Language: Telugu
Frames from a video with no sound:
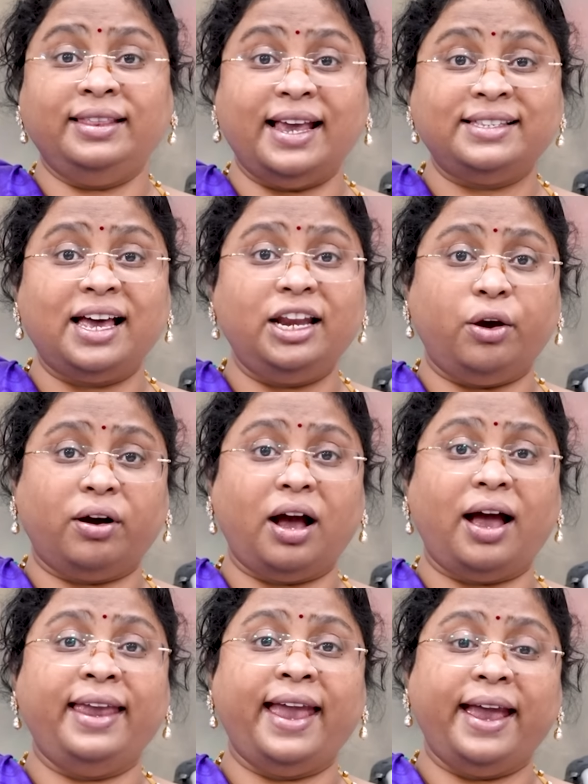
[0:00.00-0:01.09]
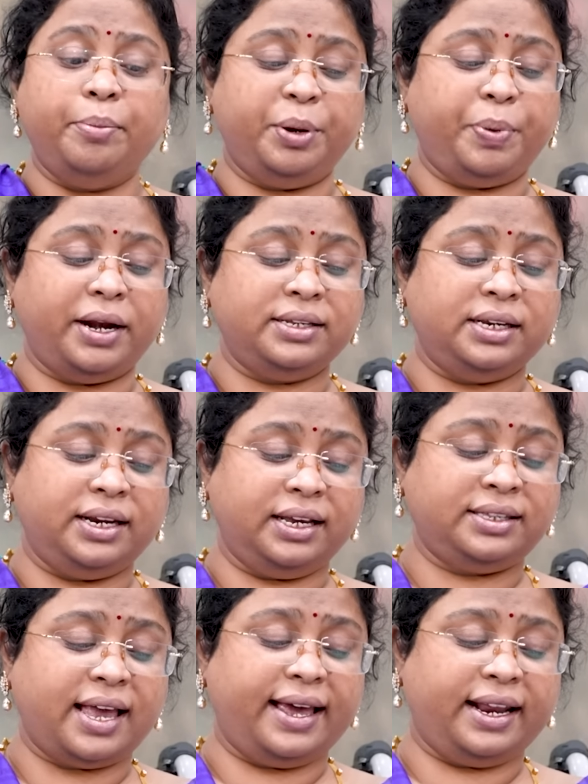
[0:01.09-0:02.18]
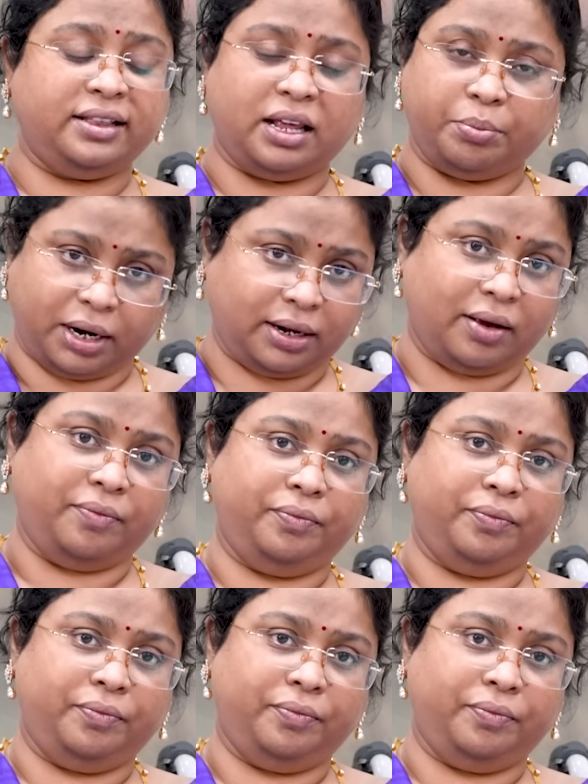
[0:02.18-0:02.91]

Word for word: దేశాల యొక్క ఏఐ ప్రిపేర్నెస్ ఇండెక్స్ తయారైందనమాట